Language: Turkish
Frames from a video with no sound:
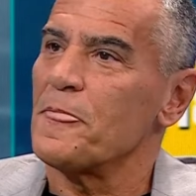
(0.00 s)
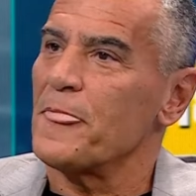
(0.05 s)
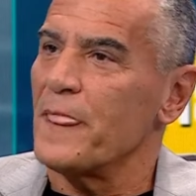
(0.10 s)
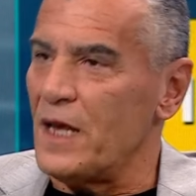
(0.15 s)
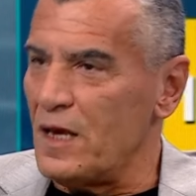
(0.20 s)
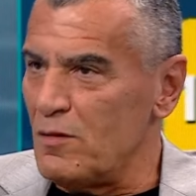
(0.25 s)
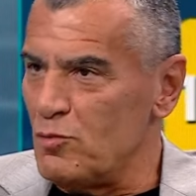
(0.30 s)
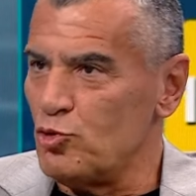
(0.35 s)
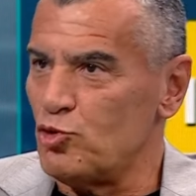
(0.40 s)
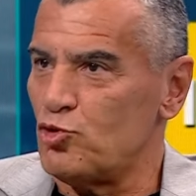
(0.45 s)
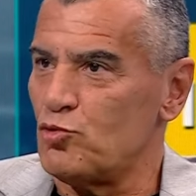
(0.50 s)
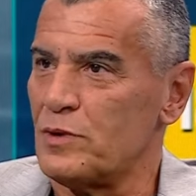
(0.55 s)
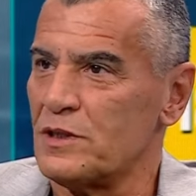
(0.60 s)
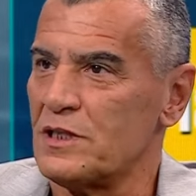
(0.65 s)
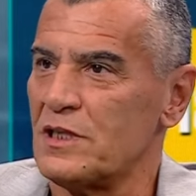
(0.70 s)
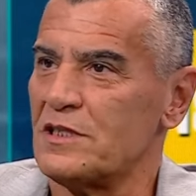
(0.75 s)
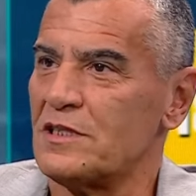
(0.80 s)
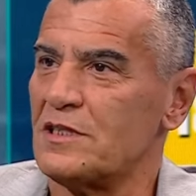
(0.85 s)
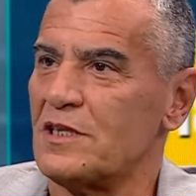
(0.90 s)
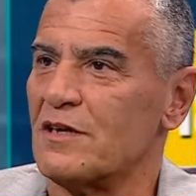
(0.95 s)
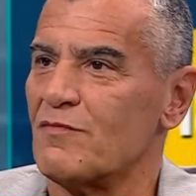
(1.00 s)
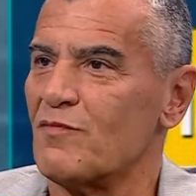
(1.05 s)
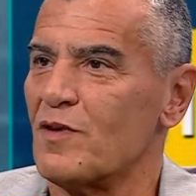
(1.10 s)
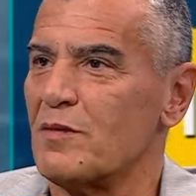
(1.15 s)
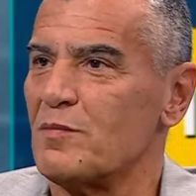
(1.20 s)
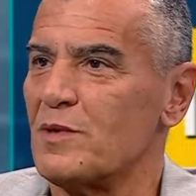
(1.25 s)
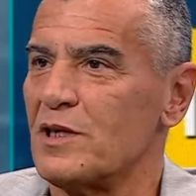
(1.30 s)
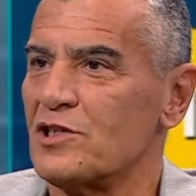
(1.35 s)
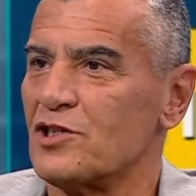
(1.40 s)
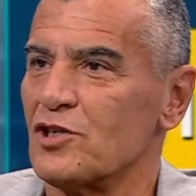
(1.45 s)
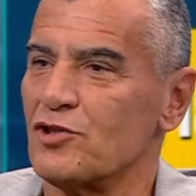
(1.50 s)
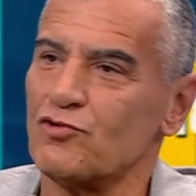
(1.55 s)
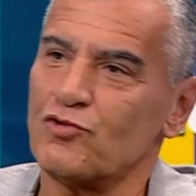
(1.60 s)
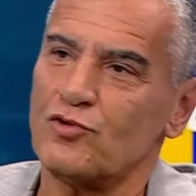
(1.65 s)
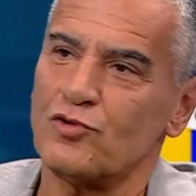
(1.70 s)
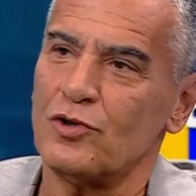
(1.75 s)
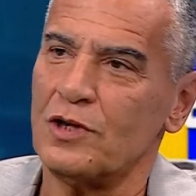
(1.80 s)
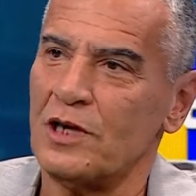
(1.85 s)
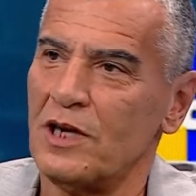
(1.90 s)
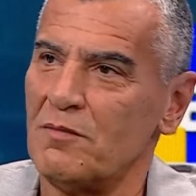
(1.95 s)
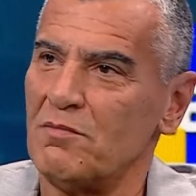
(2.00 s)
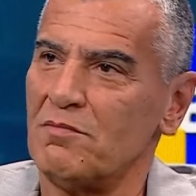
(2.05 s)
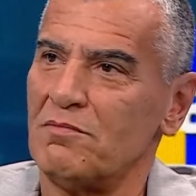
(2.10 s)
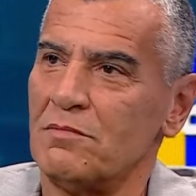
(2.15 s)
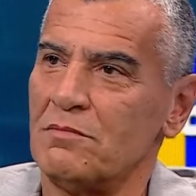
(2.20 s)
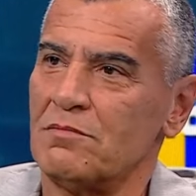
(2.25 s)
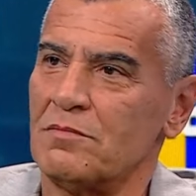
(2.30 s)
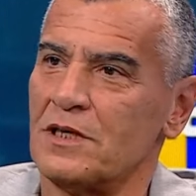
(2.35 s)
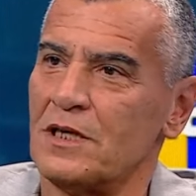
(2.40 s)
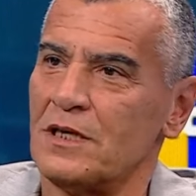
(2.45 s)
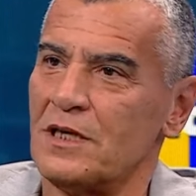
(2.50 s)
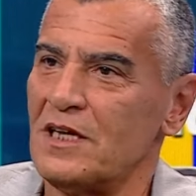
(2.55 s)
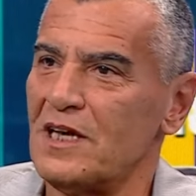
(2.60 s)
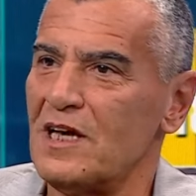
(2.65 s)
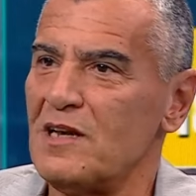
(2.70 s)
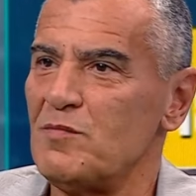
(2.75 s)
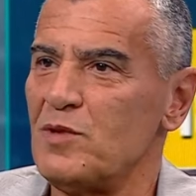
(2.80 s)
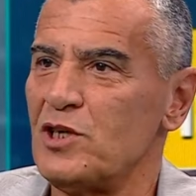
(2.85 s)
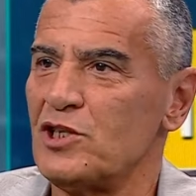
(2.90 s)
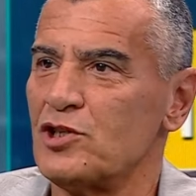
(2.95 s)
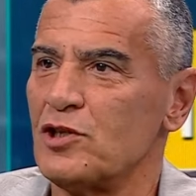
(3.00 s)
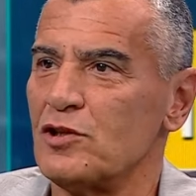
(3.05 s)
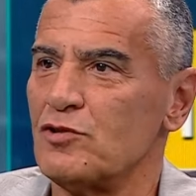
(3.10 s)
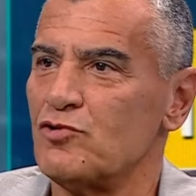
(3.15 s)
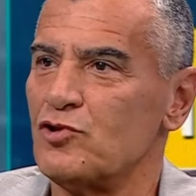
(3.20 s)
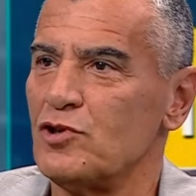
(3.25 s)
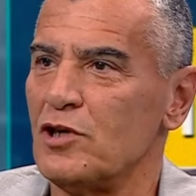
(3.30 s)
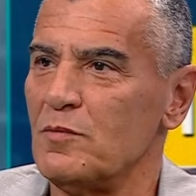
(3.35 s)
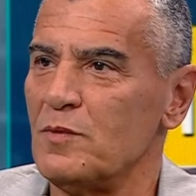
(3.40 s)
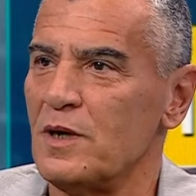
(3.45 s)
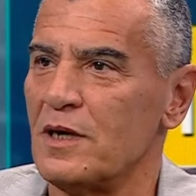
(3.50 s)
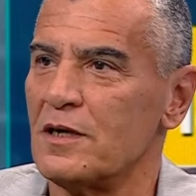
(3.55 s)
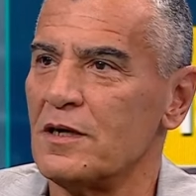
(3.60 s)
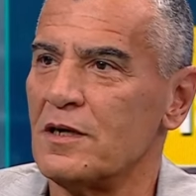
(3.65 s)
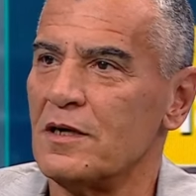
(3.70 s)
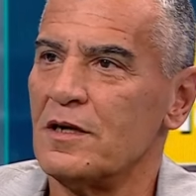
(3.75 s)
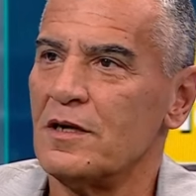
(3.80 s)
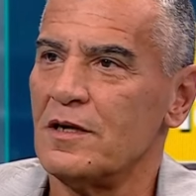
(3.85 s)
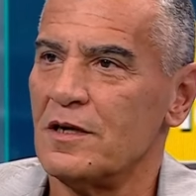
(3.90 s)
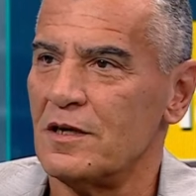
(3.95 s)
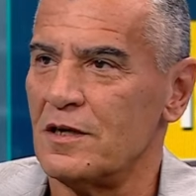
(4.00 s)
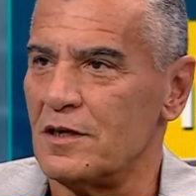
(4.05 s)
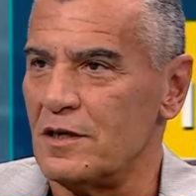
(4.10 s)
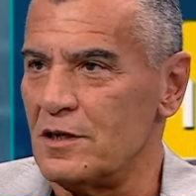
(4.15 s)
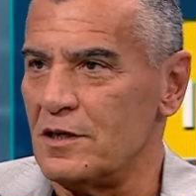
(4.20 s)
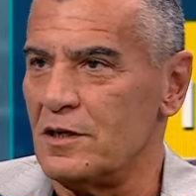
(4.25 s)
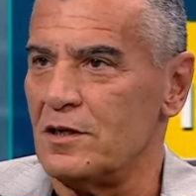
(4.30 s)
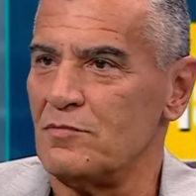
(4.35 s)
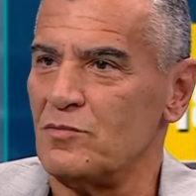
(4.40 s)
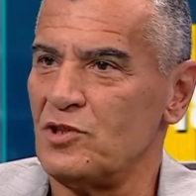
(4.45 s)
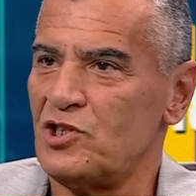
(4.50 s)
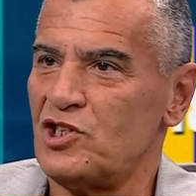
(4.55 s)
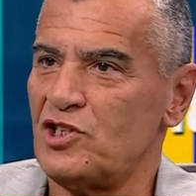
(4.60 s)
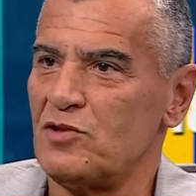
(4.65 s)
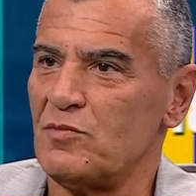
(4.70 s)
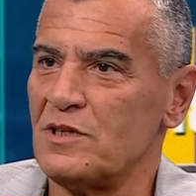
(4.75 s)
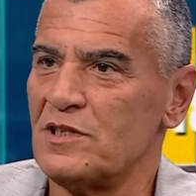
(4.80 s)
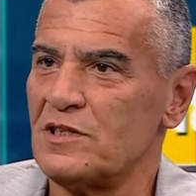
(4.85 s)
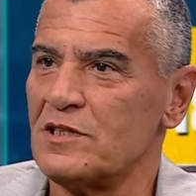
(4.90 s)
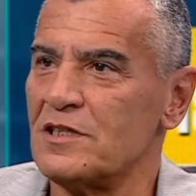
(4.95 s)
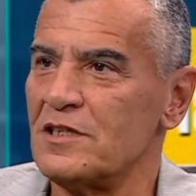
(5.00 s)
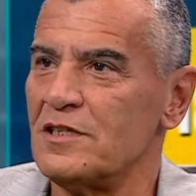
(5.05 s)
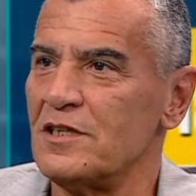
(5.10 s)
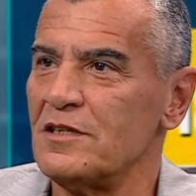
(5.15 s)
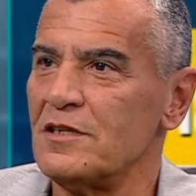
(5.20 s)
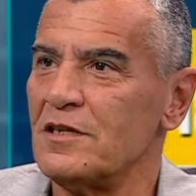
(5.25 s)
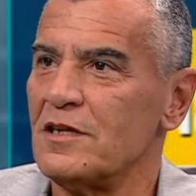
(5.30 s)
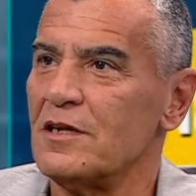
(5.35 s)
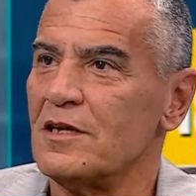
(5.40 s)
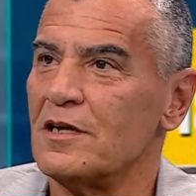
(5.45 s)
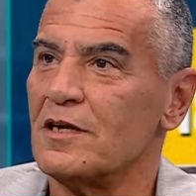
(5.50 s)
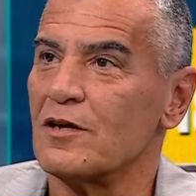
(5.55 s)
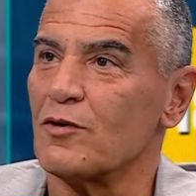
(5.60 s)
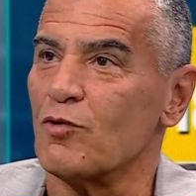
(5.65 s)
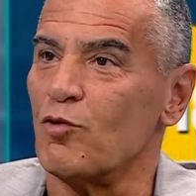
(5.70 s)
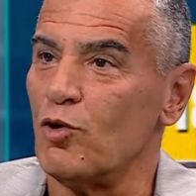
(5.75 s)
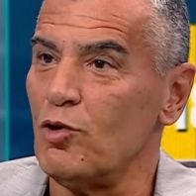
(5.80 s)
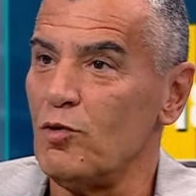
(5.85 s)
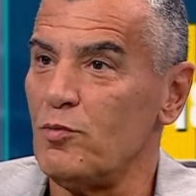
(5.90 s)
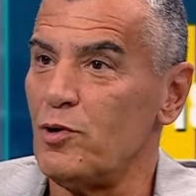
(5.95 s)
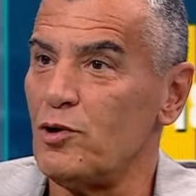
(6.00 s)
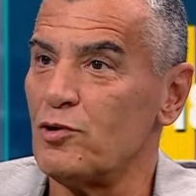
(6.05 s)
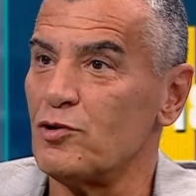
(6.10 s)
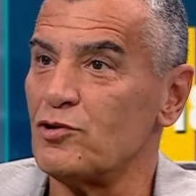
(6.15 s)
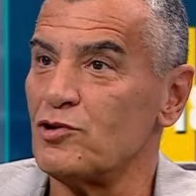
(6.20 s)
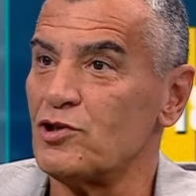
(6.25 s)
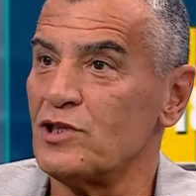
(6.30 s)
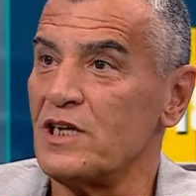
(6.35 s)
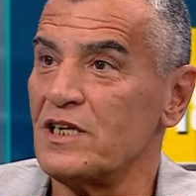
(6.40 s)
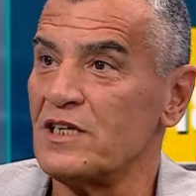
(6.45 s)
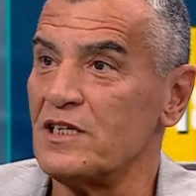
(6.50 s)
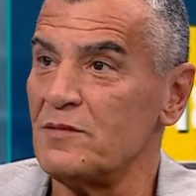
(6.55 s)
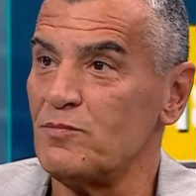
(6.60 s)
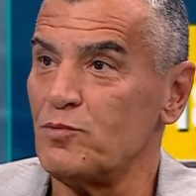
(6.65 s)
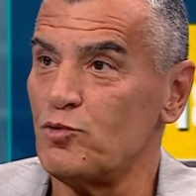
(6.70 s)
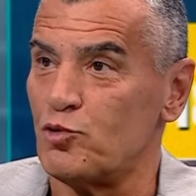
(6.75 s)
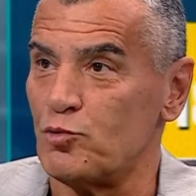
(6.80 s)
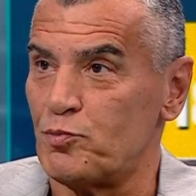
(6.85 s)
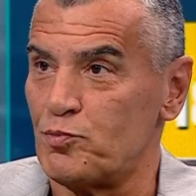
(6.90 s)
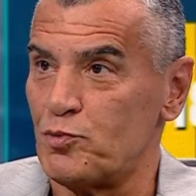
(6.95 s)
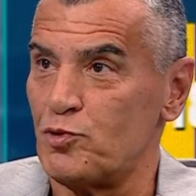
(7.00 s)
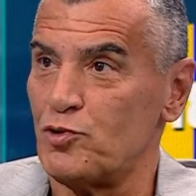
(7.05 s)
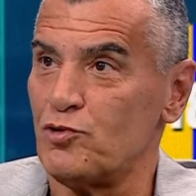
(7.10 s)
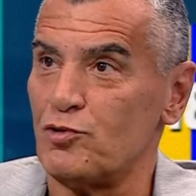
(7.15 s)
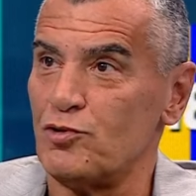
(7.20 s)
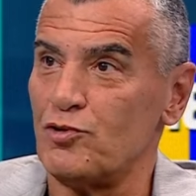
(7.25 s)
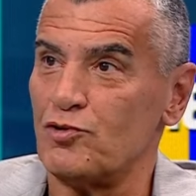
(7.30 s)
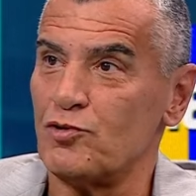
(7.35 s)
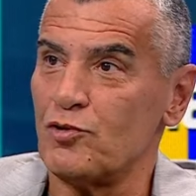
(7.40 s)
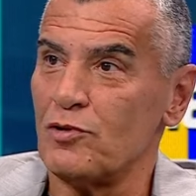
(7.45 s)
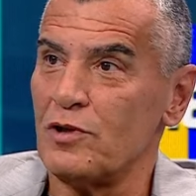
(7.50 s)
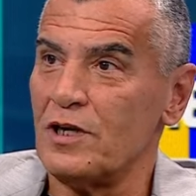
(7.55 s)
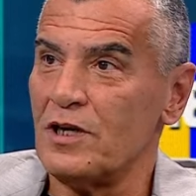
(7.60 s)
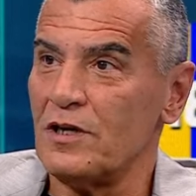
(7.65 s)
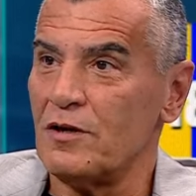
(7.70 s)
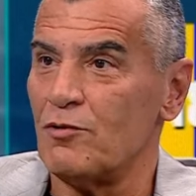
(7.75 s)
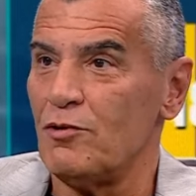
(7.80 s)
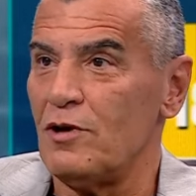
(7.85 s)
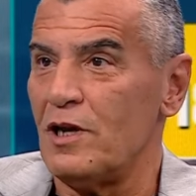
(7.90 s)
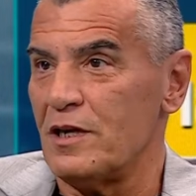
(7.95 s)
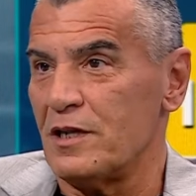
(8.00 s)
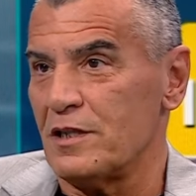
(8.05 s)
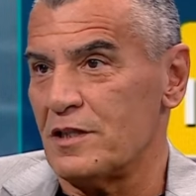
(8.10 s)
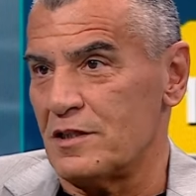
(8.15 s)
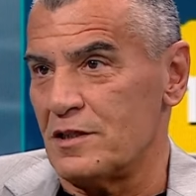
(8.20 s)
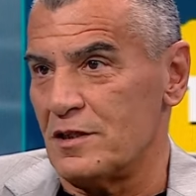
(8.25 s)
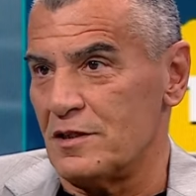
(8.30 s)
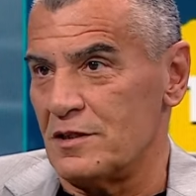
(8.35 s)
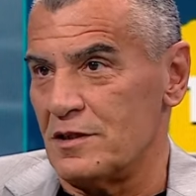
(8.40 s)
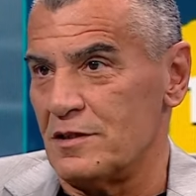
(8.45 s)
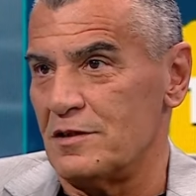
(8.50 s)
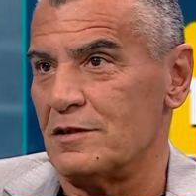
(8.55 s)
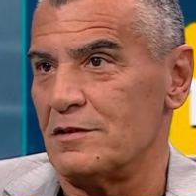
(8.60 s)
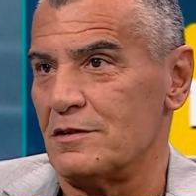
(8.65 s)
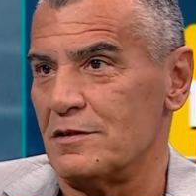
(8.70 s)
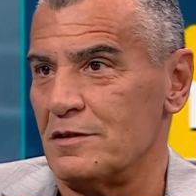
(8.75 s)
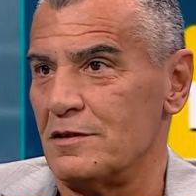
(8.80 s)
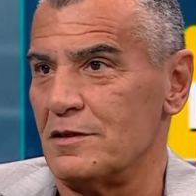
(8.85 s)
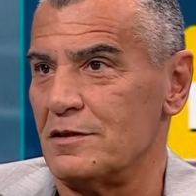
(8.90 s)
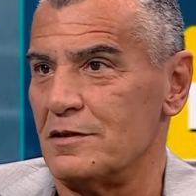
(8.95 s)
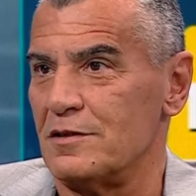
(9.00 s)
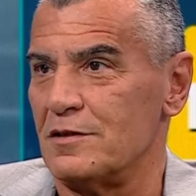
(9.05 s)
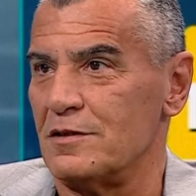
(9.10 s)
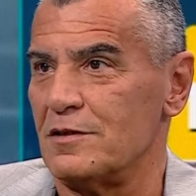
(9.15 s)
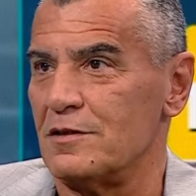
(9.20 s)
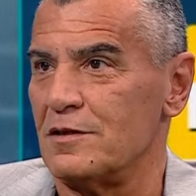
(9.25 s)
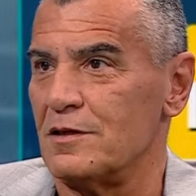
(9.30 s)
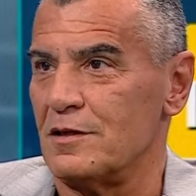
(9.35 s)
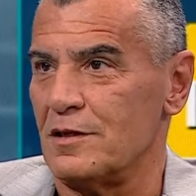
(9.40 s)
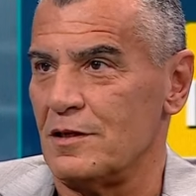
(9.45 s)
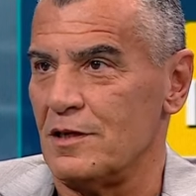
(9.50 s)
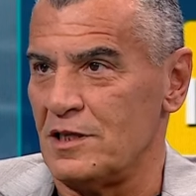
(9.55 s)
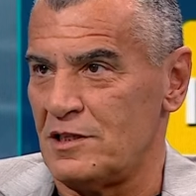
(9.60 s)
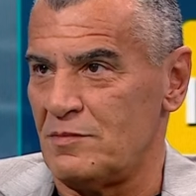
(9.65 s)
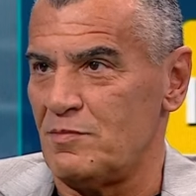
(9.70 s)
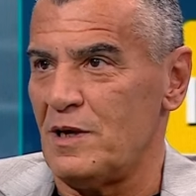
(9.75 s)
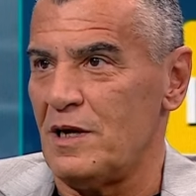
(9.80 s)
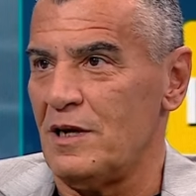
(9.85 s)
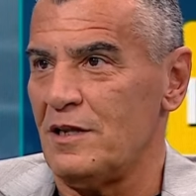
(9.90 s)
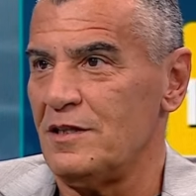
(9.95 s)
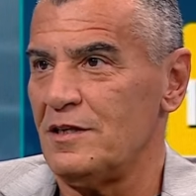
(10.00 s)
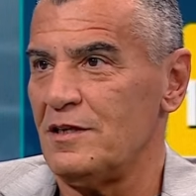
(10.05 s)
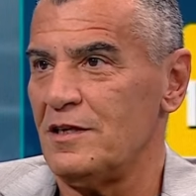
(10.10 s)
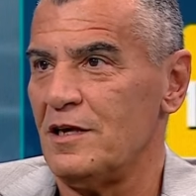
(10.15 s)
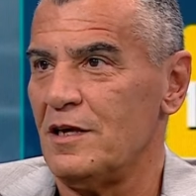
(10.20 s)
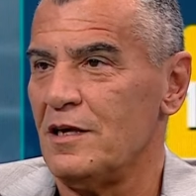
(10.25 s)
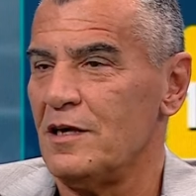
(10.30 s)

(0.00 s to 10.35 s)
hem hücuma destek vermeye çalışıyor hem geri gelmeye çalışıyor ama e, biz Şimanski'nin gol bölgesine girip sürpriz oyuncu olarak goller attığını e, ezberledik.